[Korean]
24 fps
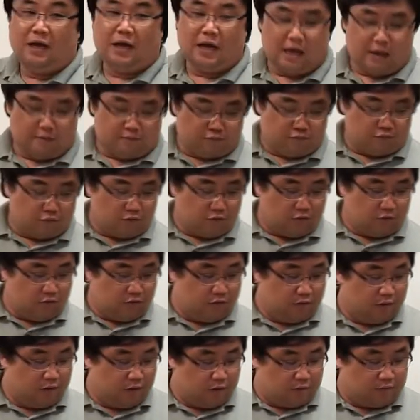F로
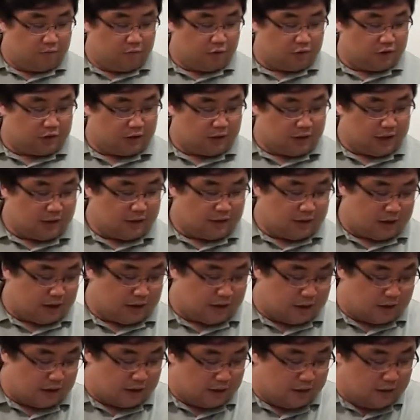표시를
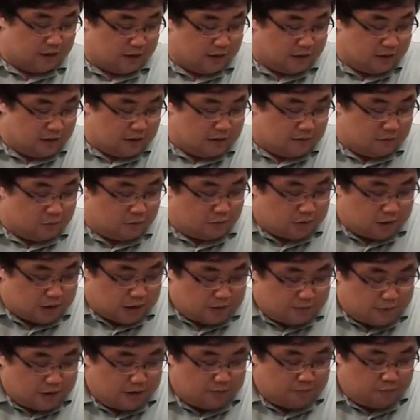한다. 그
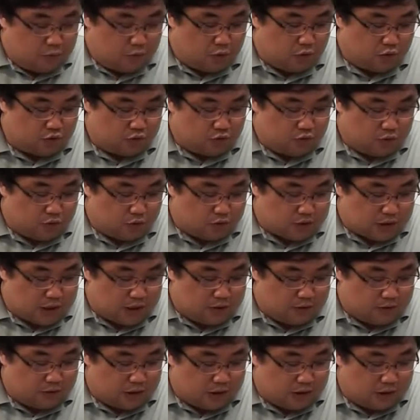다음에 표준으로
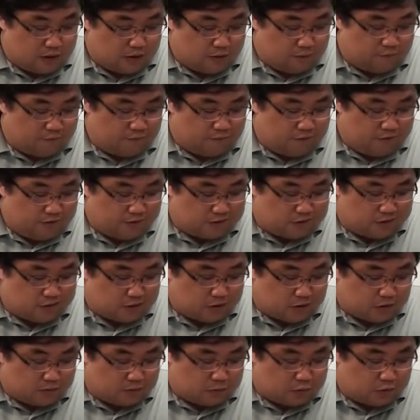사용되는
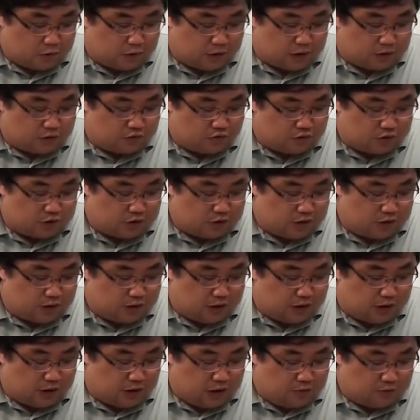풀스톱 조리개
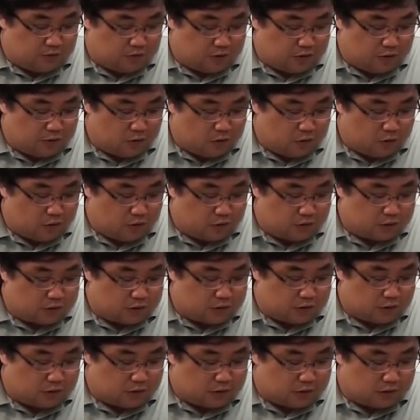수치는 일부를
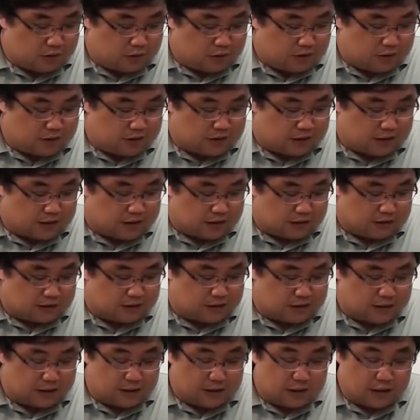오른쪽 글자
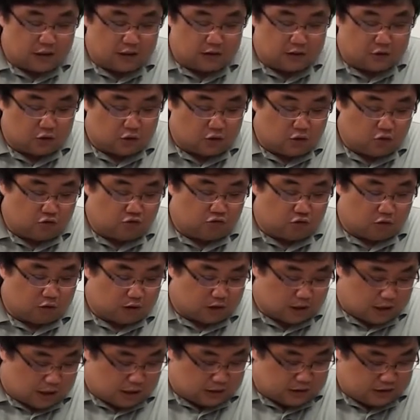상태에다 적어
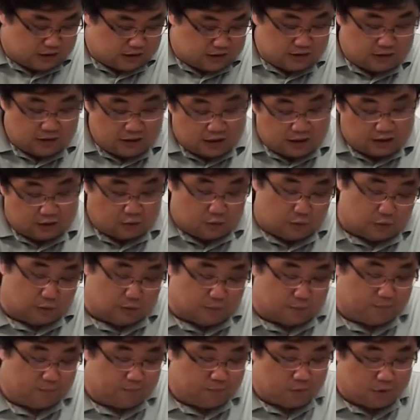두었다. 친절하게도.
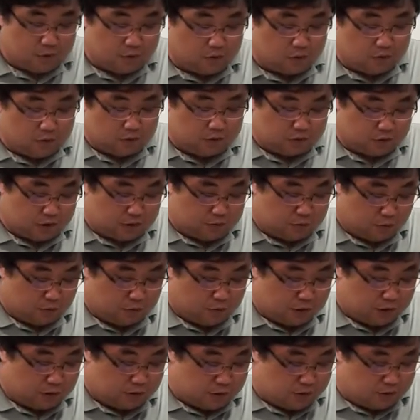오른쪽에
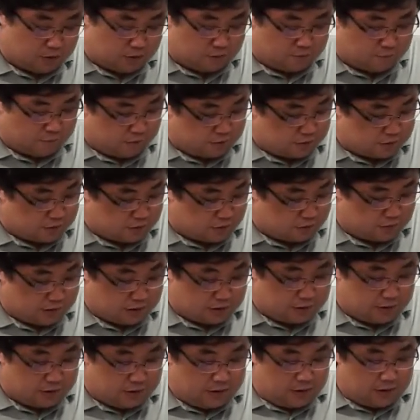보면은
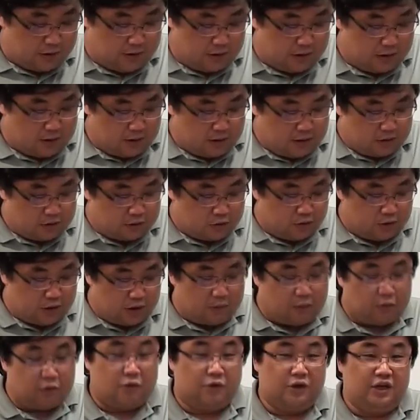풀스톱에서 조리개
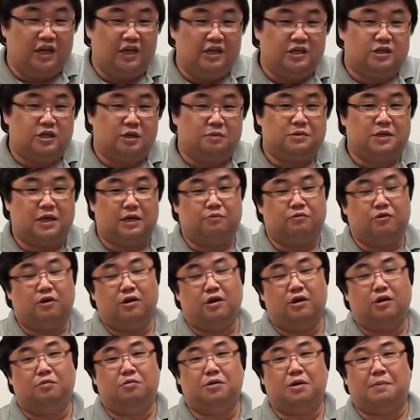보통 1.4,
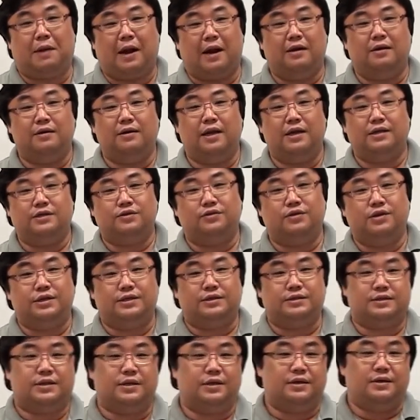물론 이거보다 밝은 렌즈도
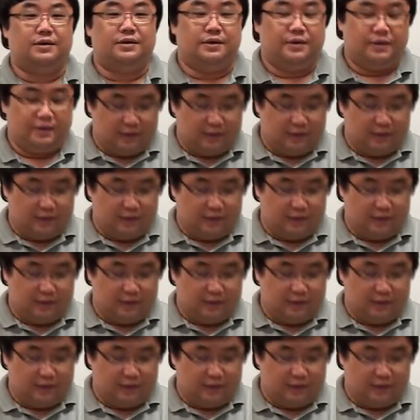있어요.